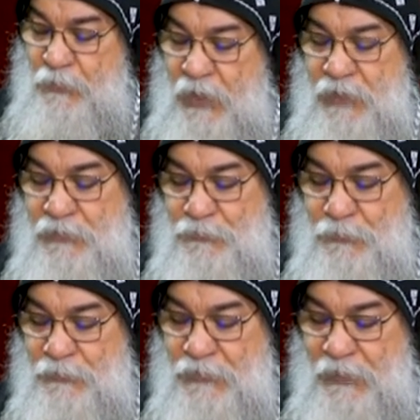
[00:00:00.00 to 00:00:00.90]
واعين
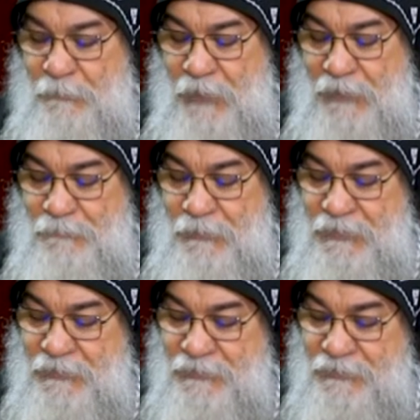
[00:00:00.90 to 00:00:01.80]
كل جماعه
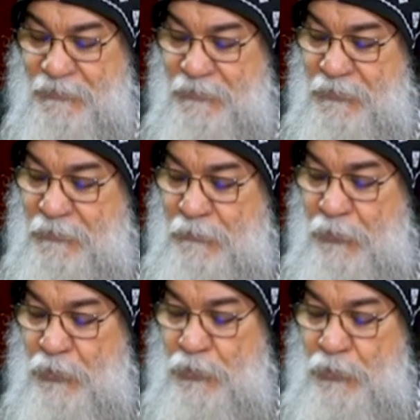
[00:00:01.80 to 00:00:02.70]
بني اسرائيل
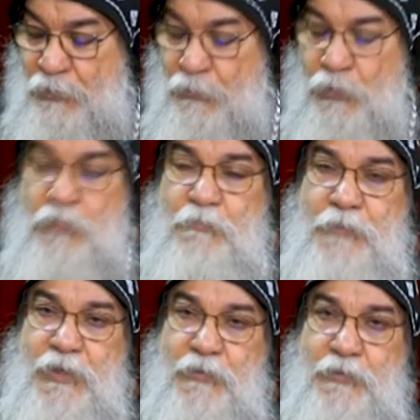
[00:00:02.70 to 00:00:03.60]
وهم
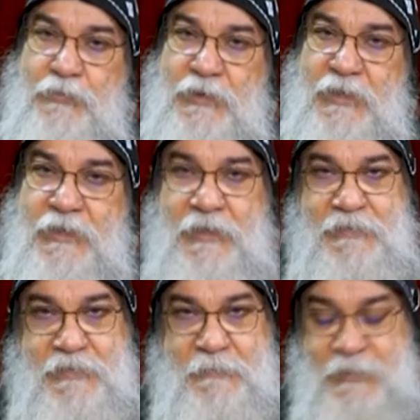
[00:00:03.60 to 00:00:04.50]
باكون
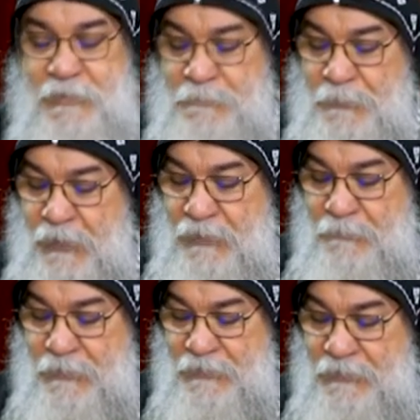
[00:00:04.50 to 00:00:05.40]
عند باب
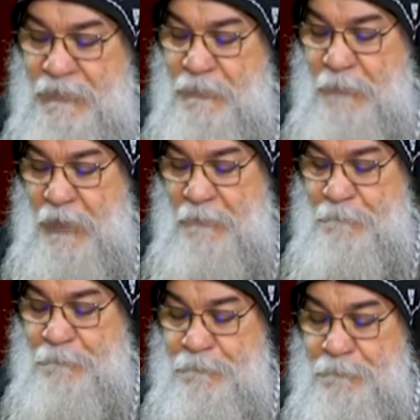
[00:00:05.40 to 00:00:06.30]
خيمة الاجتماع
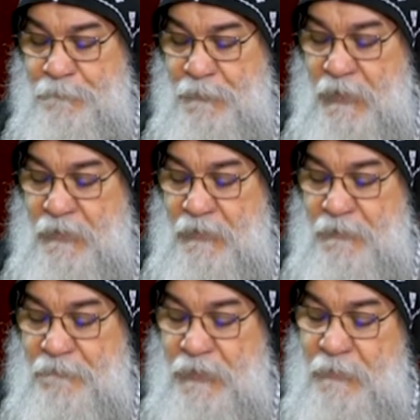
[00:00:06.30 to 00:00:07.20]

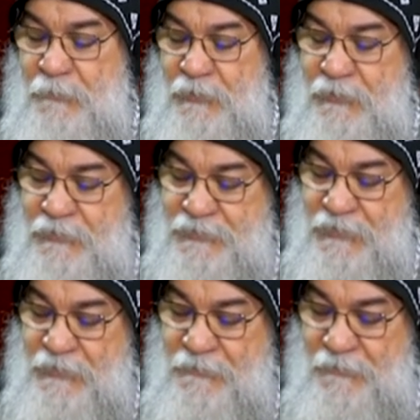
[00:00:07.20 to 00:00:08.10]
فلما رأى
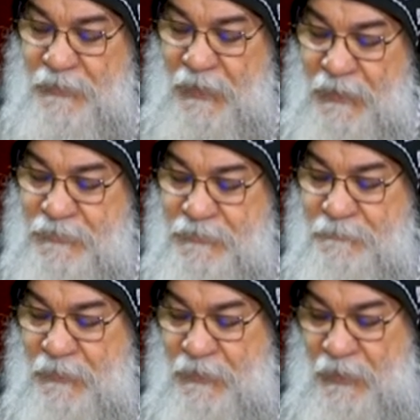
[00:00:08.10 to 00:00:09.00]
ذلك فنحاس
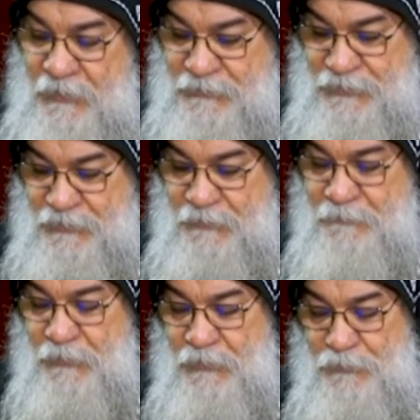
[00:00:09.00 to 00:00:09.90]
بن العازر
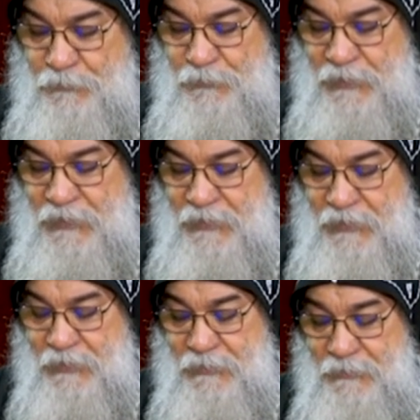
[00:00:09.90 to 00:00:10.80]
ابن هارون
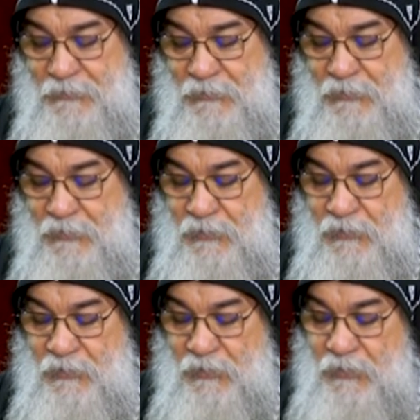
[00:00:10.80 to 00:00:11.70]
الكاهن
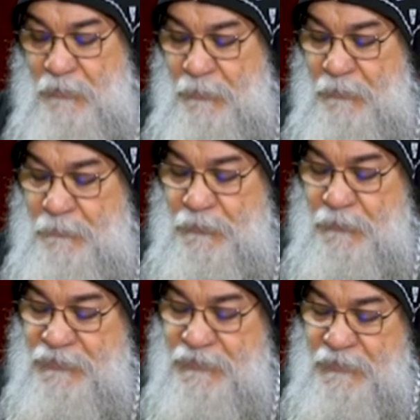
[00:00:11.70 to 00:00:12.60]
قام من
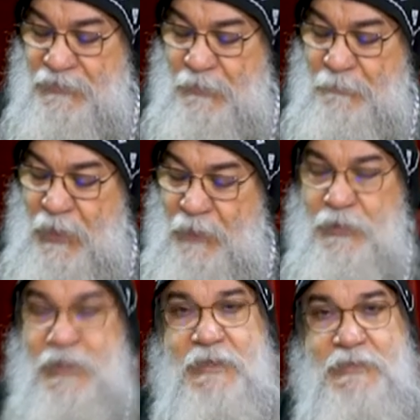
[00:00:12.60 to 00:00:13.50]
وسط الجماعة
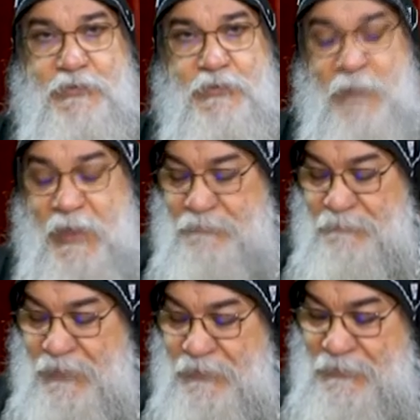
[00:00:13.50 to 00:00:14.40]
وأخذ رمحا
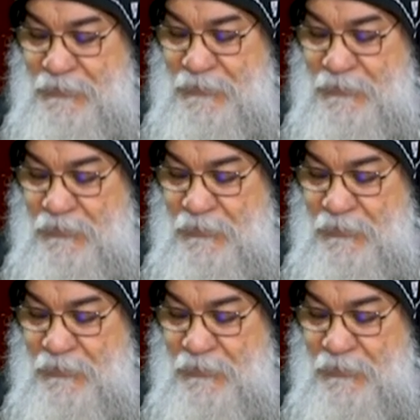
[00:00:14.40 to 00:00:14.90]
بيده